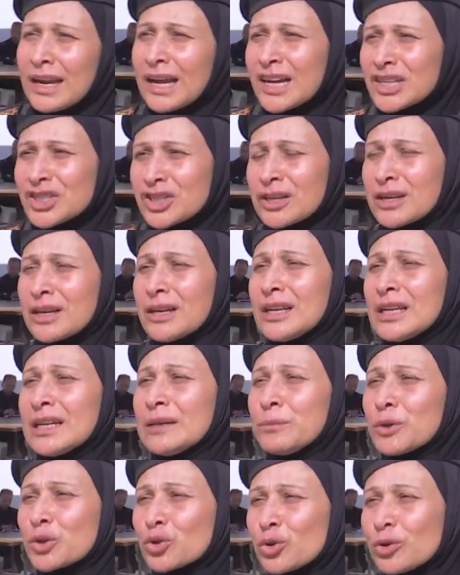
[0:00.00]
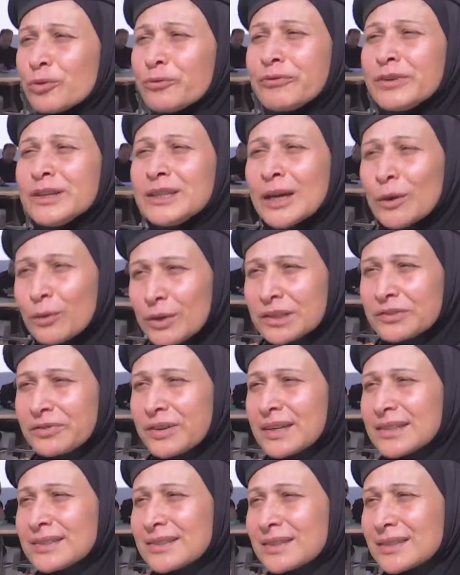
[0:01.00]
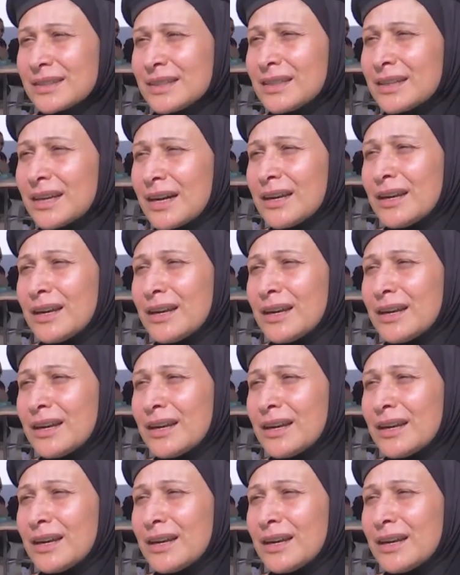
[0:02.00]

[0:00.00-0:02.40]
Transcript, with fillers: العاشر اللي بتقوم فيه دولة فلسطين